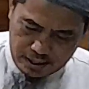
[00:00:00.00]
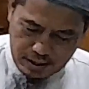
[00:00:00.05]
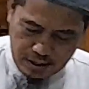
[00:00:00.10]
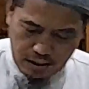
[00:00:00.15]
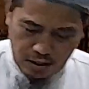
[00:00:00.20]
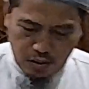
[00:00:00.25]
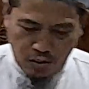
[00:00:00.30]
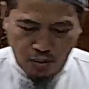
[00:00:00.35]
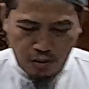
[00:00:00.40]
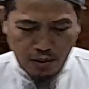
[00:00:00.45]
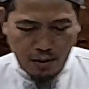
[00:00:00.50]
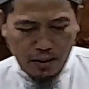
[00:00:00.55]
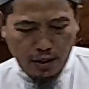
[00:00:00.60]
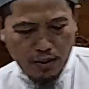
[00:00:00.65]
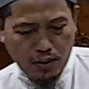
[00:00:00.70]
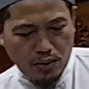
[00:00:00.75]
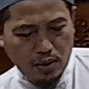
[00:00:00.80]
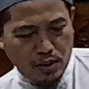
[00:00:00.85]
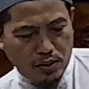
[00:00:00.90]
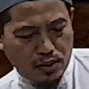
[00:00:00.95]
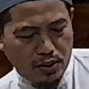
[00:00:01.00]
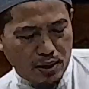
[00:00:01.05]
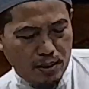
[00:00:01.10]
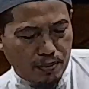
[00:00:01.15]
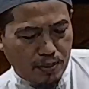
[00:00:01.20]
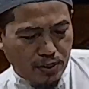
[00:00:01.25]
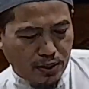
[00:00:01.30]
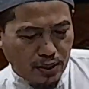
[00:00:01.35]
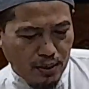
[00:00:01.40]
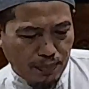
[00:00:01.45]
Rasulullah
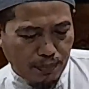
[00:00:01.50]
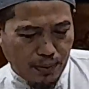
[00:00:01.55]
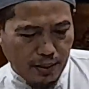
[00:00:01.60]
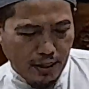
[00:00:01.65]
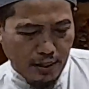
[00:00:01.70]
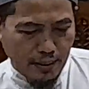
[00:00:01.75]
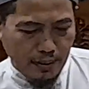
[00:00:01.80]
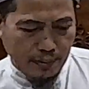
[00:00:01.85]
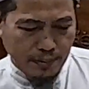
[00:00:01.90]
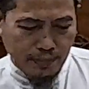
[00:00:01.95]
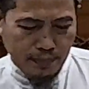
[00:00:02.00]
SAW bersabda,